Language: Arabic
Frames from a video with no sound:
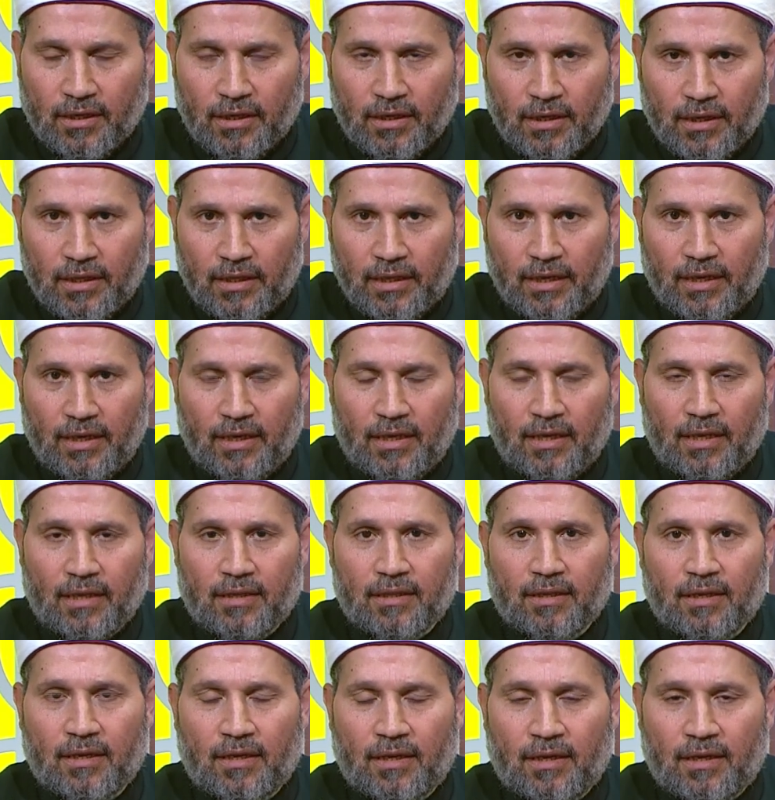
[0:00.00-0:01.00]

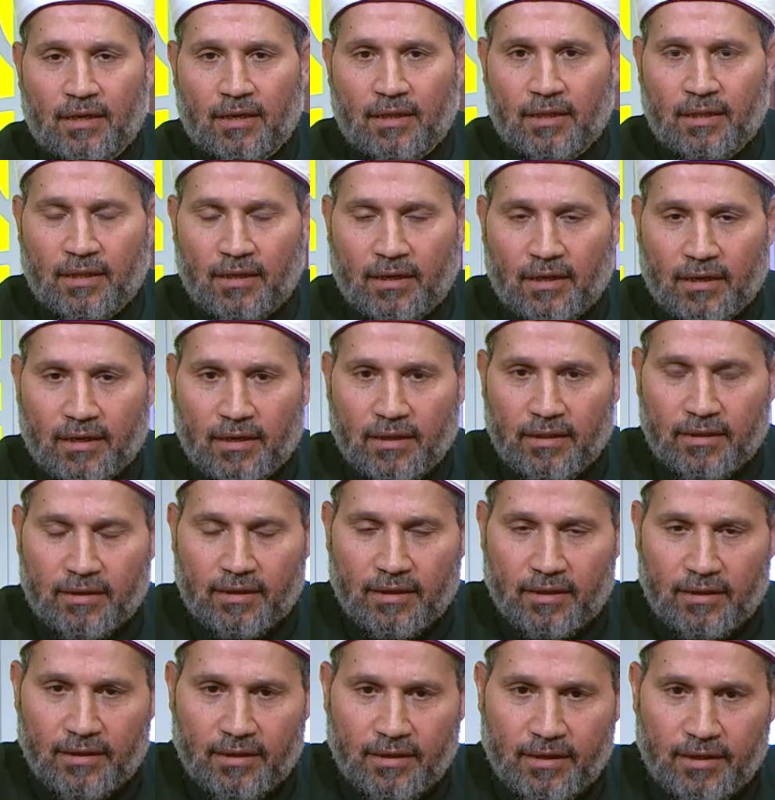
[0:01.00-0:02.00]
لهذا الأخ
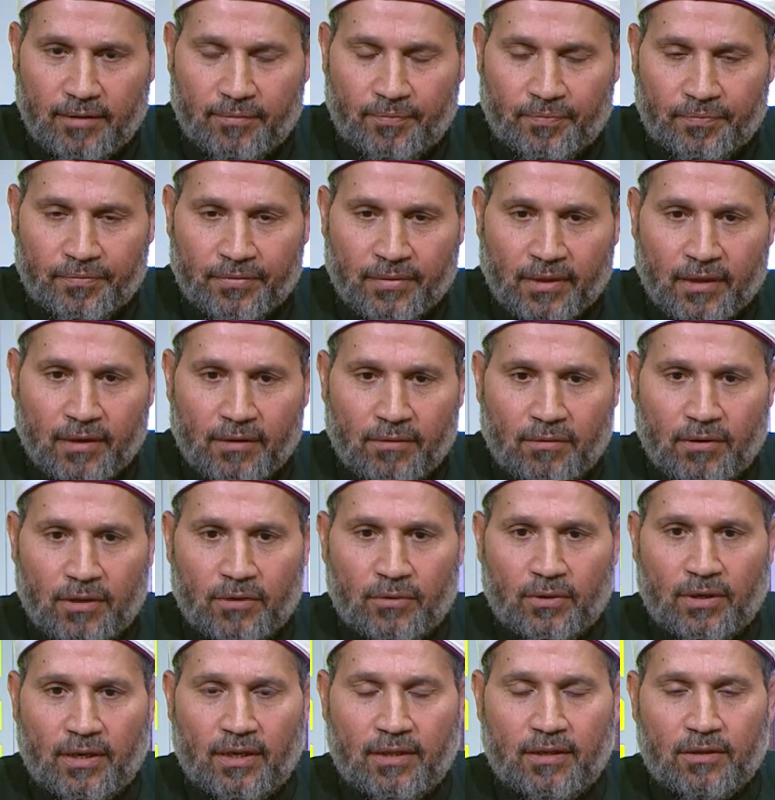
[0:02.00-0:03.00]
الكريم
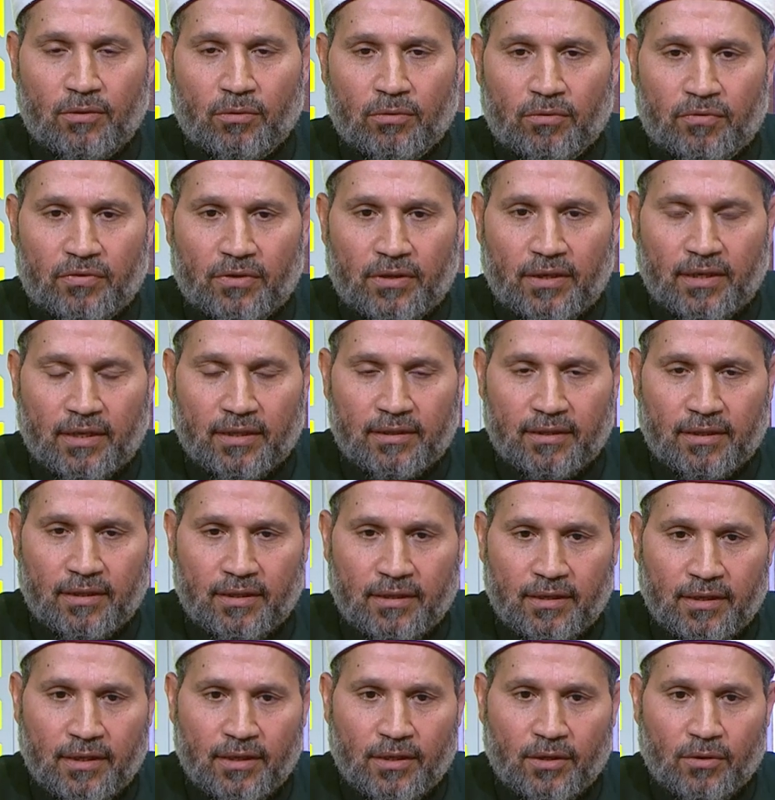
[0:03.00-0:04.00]
والوالد
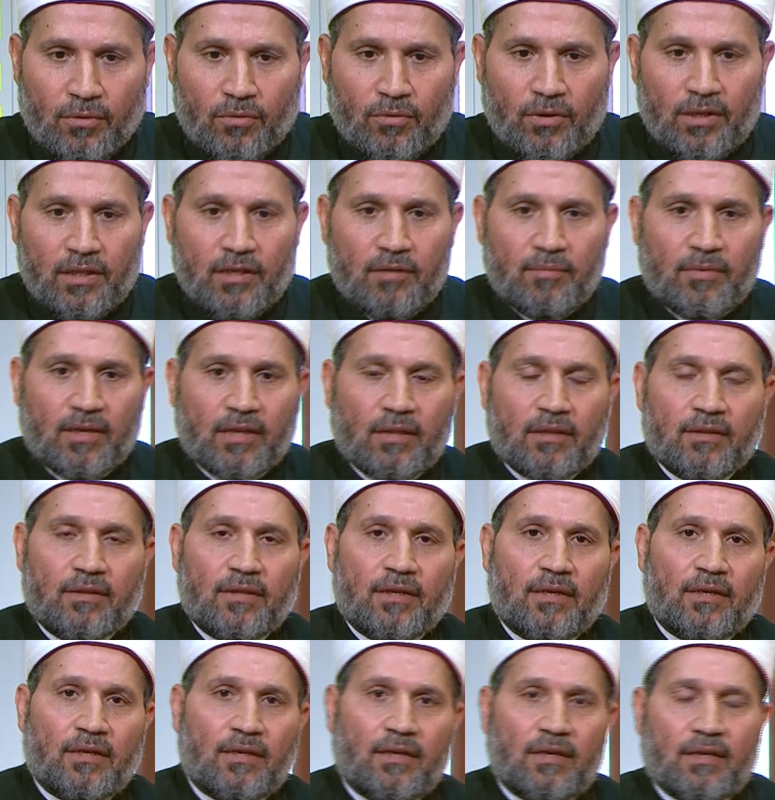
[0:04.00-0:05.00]
الفاضل
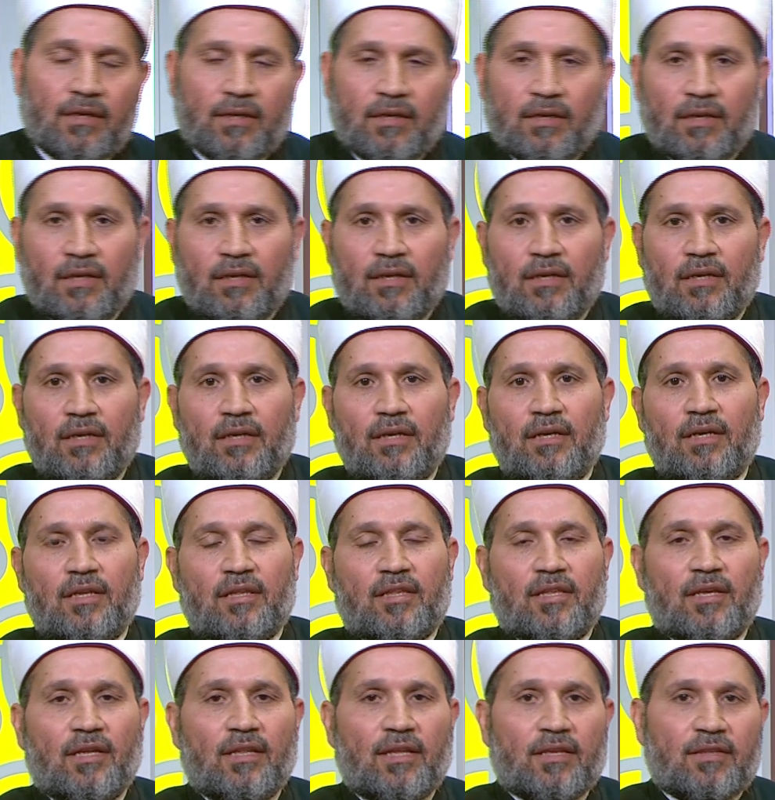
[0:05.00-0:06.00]
ولمرضى آه،
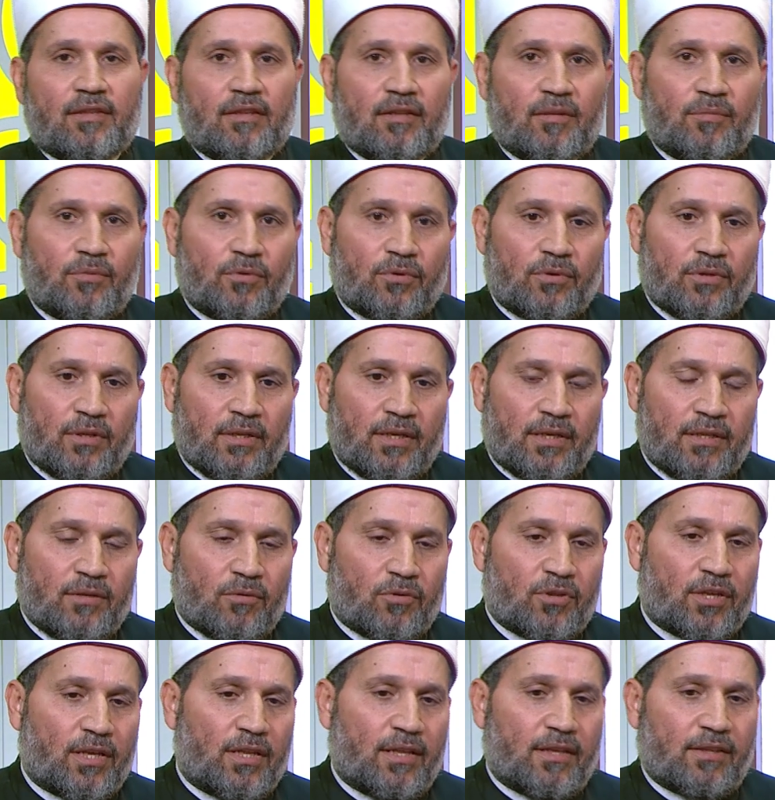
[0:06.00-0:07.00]
سلس البول
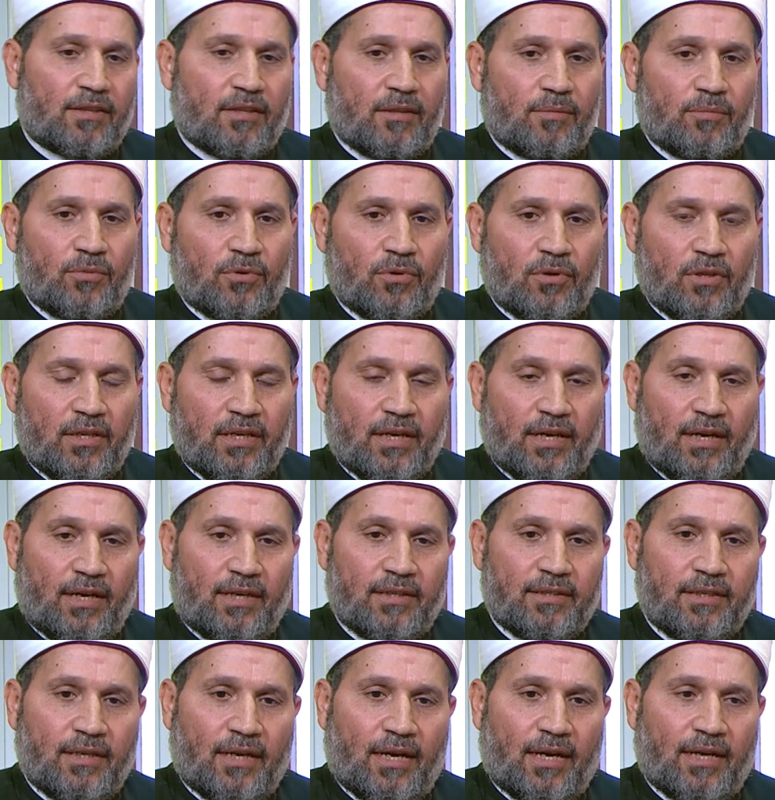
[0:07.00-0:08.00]
لأنه سلس البول
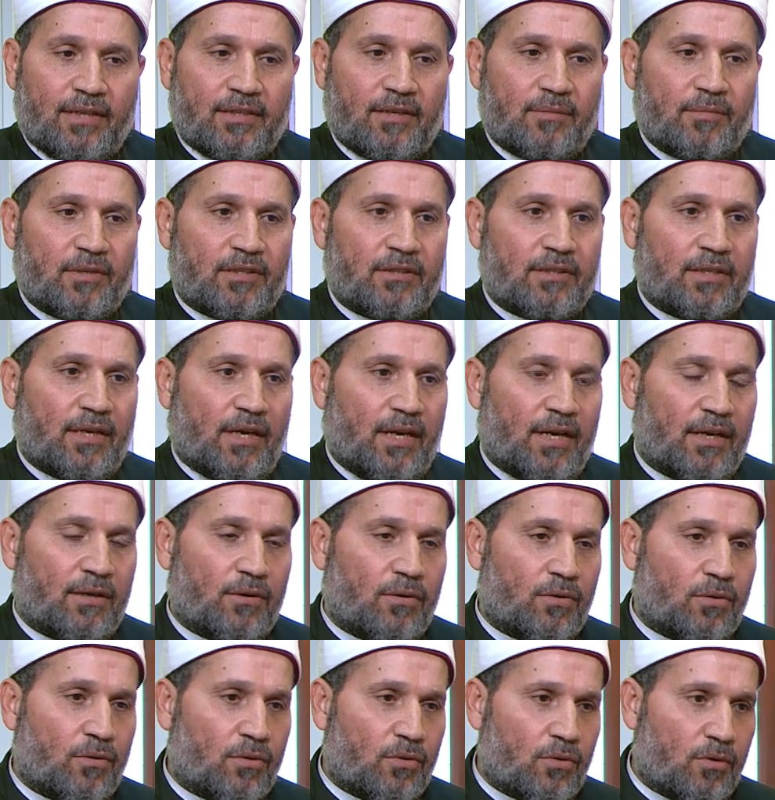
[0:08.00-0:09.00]
يعني عدم
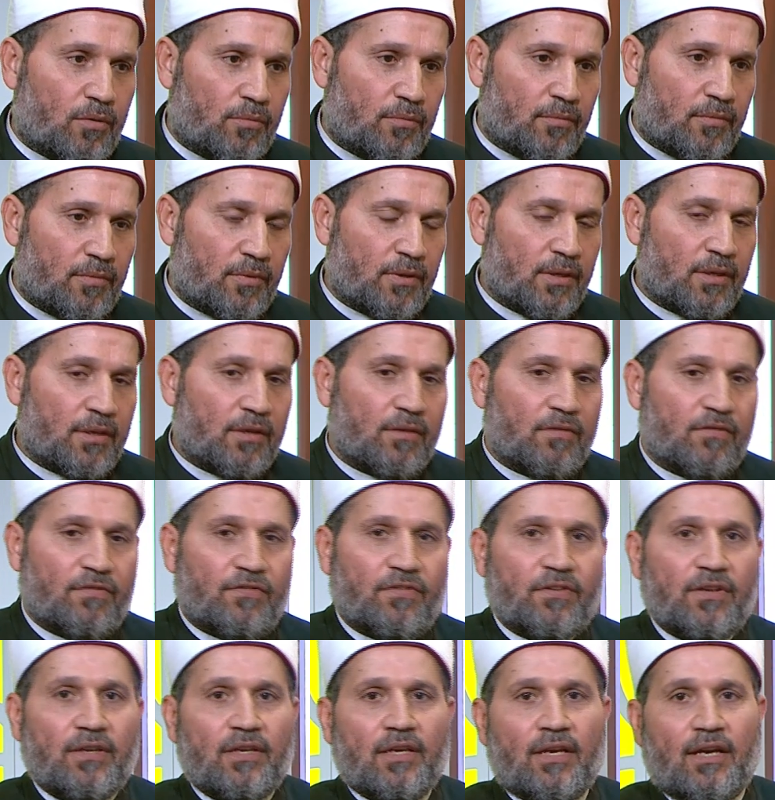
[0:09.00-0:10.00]
التحكم في
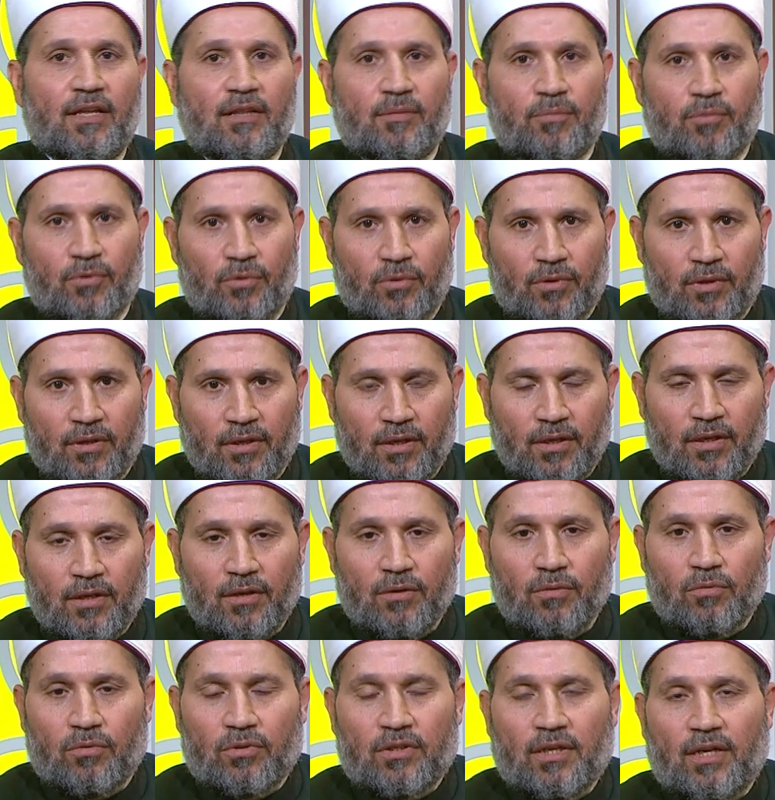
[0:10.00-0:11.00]
البول, في البول.
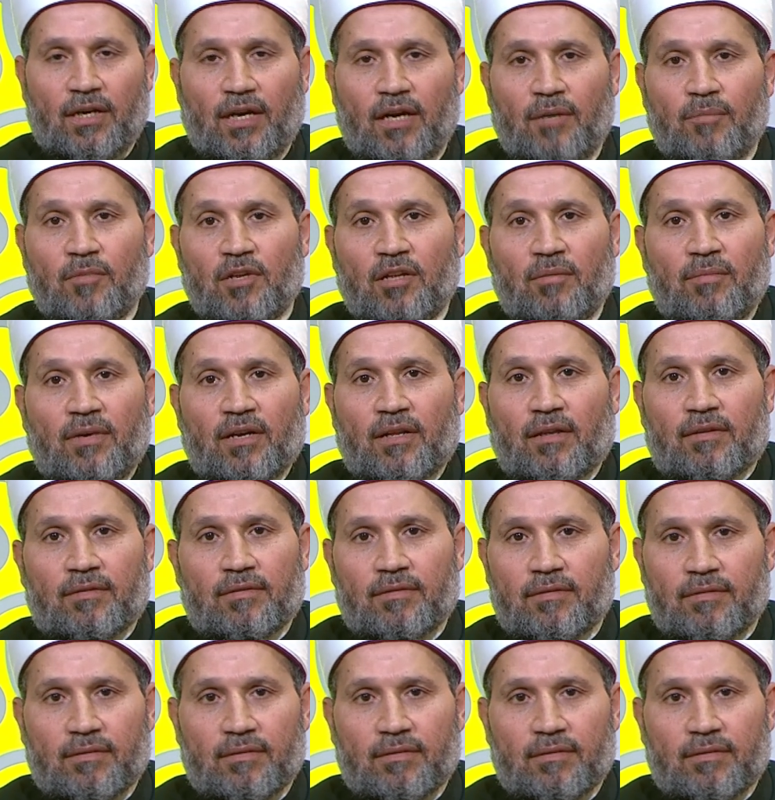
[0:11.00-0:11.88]
وده أمر مرض